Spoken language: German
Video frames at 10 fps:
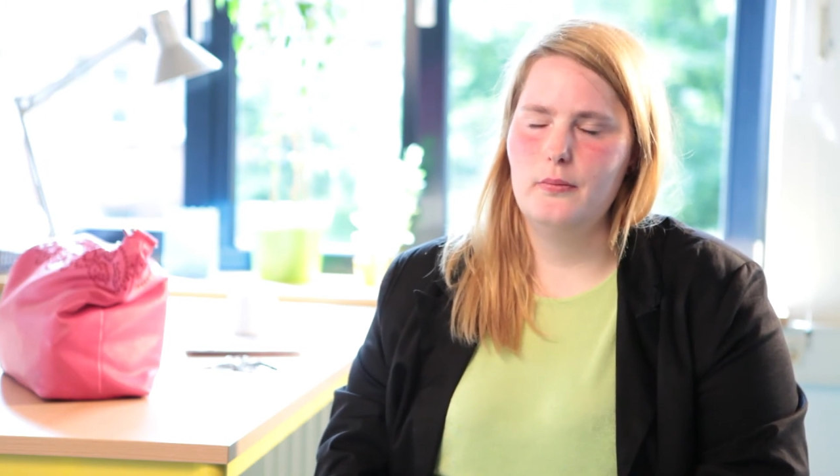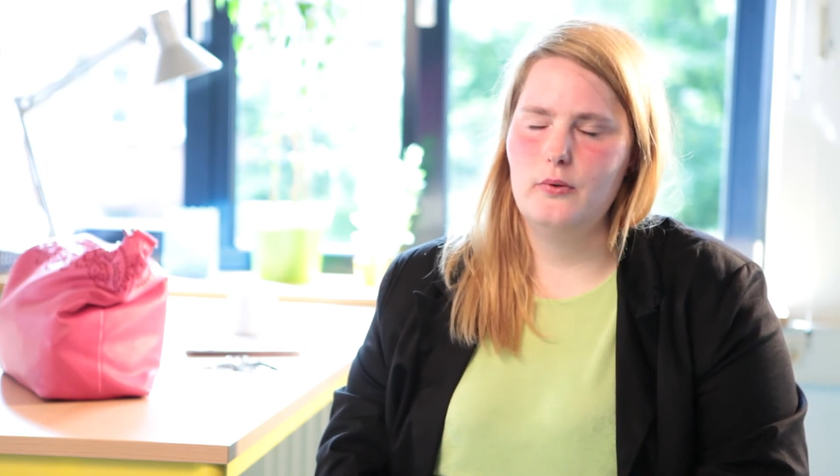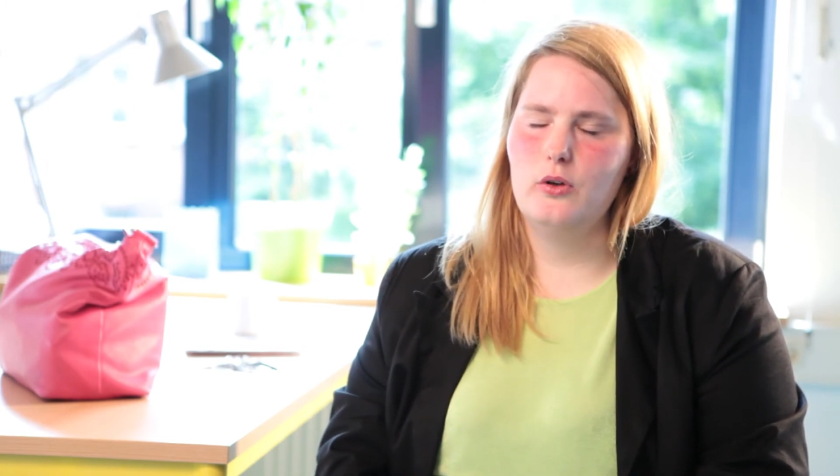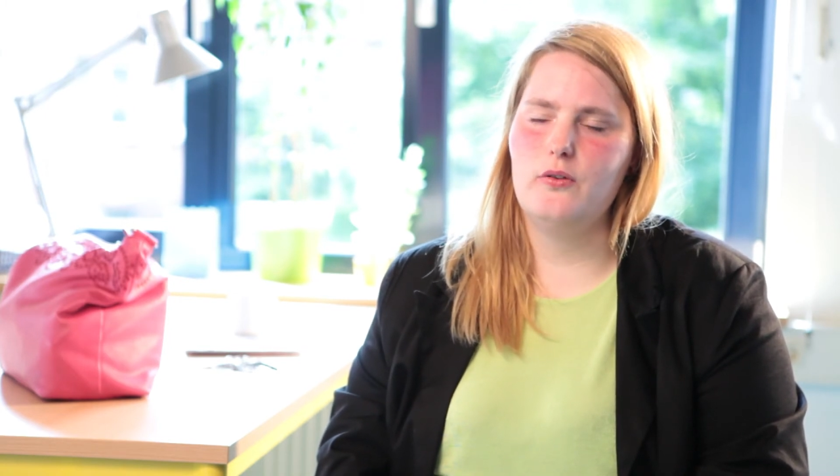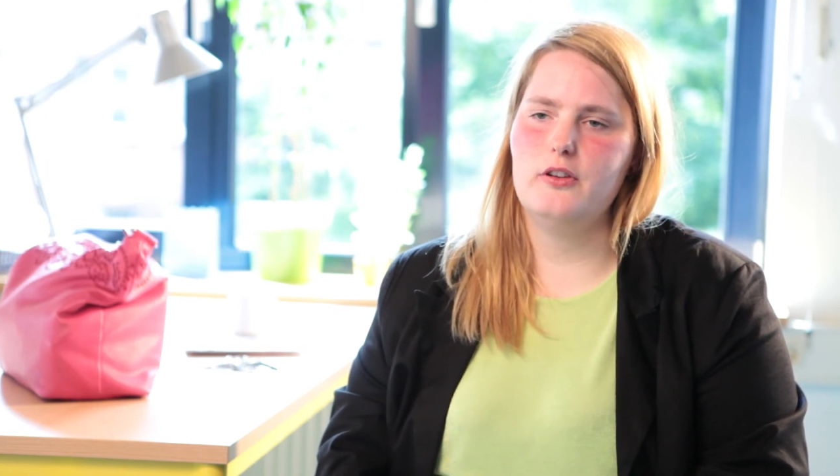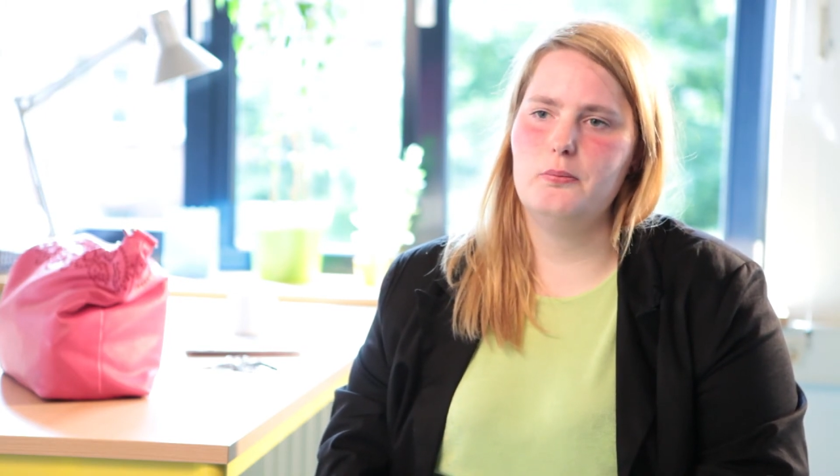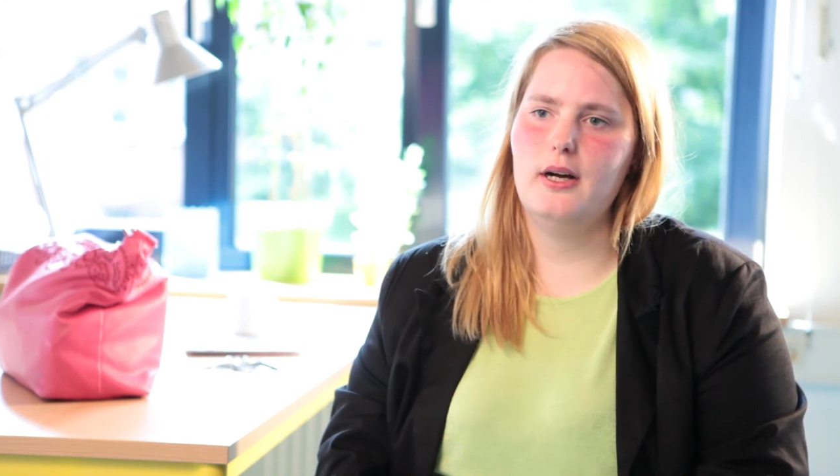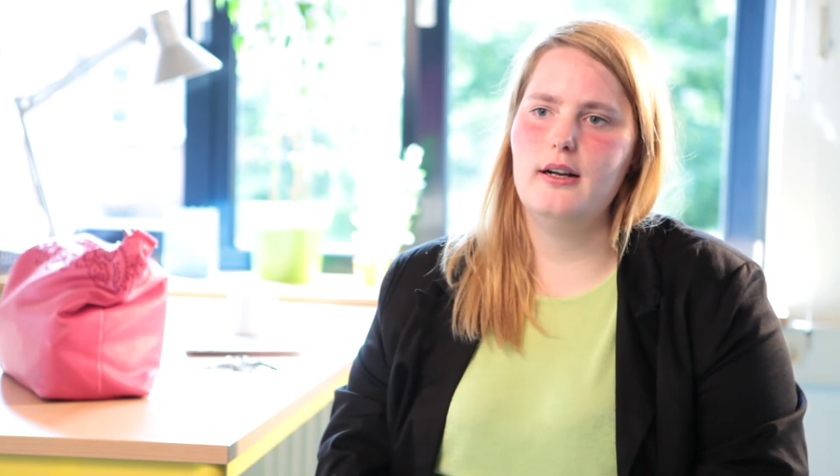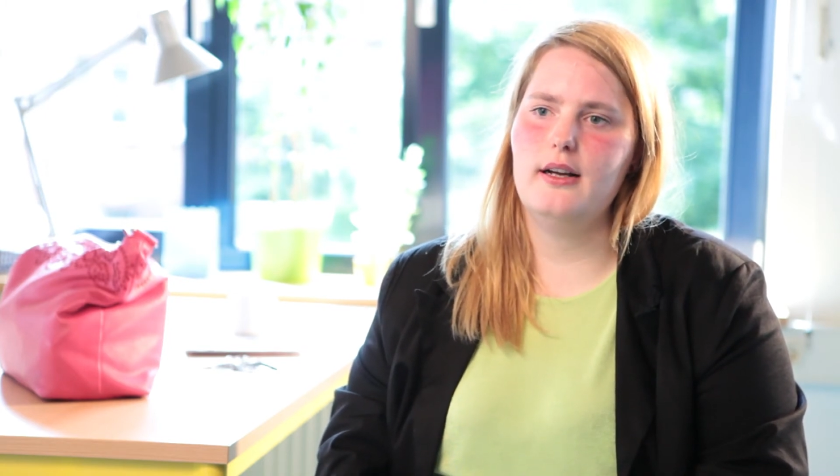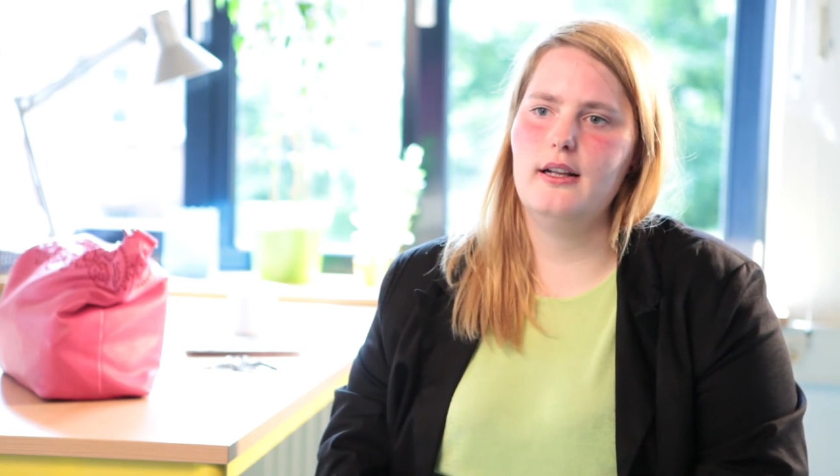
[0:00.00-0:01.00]
noch was
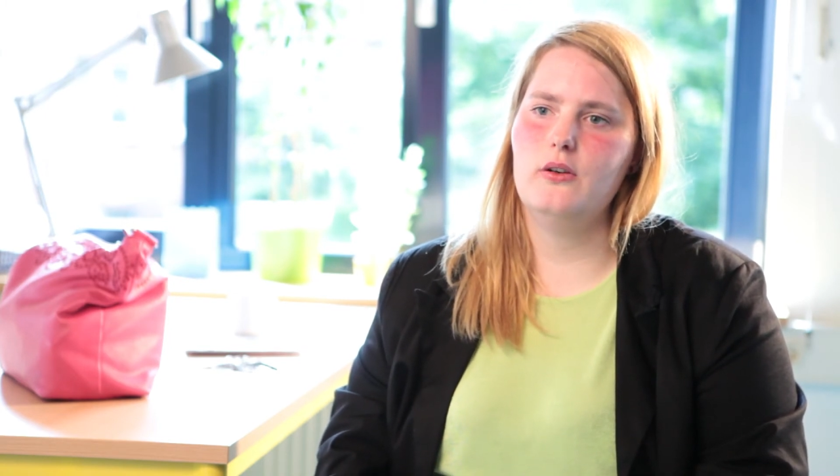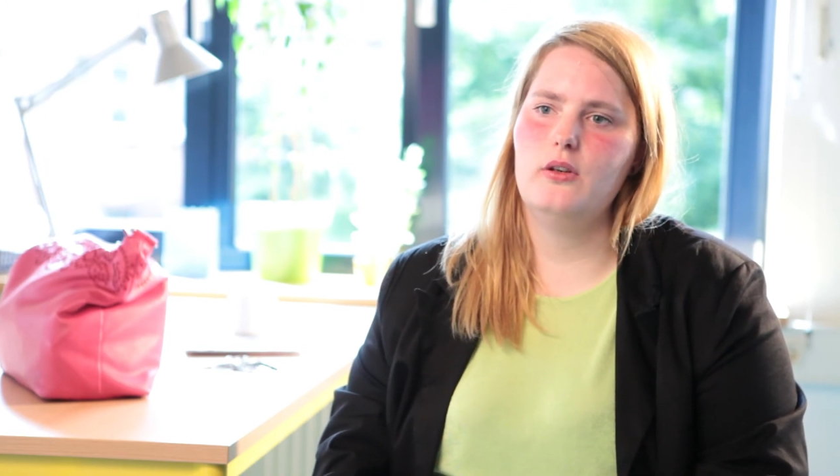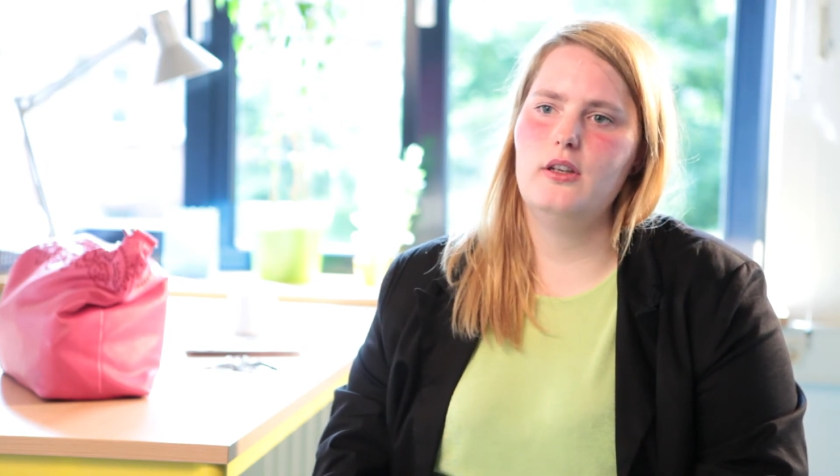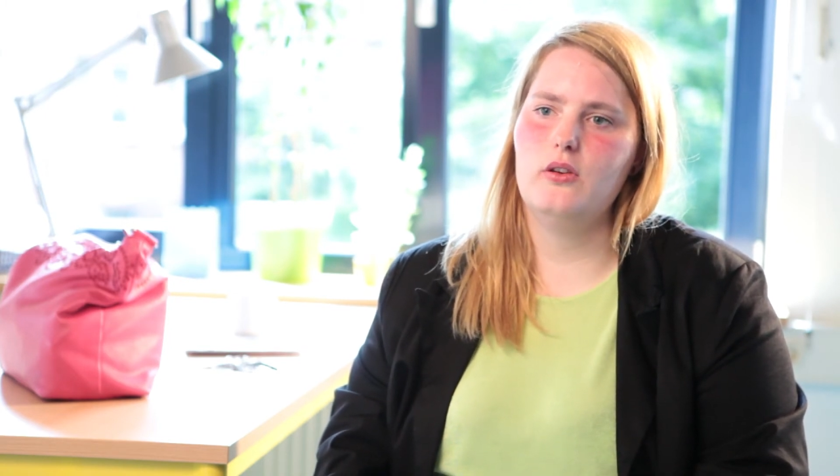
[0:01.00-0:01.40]
machen kann und nicht